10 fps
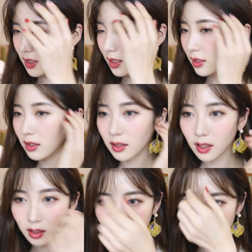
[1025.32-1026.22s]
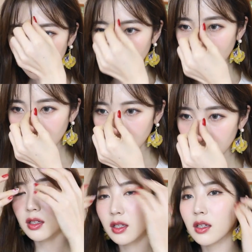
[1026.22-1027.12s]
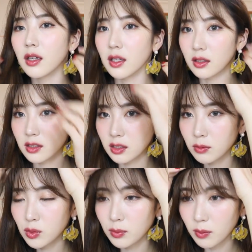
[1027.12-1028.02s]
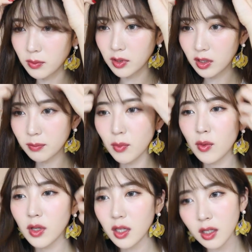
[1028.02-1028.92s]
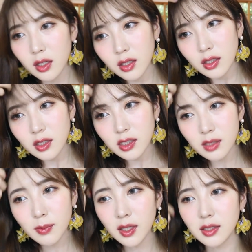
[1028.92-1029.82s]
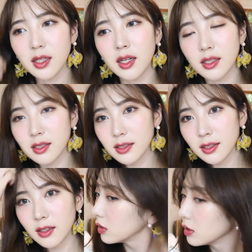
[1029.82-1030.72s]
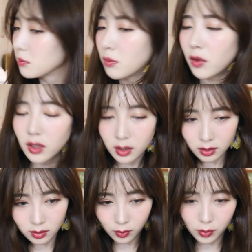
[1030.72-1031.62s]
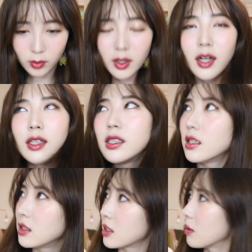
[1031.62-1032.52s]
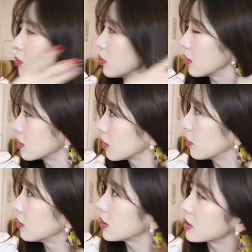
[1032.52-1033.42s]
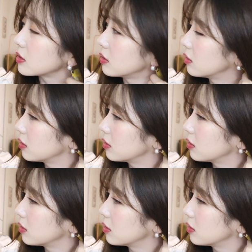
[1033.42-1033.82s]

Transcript: 잘랐는데 길이가 아, 지금 좀 너무 애들이 뽕이 심하게 살아있어. 머리를 어떻게 할지 잘 모르겠어요, 사실.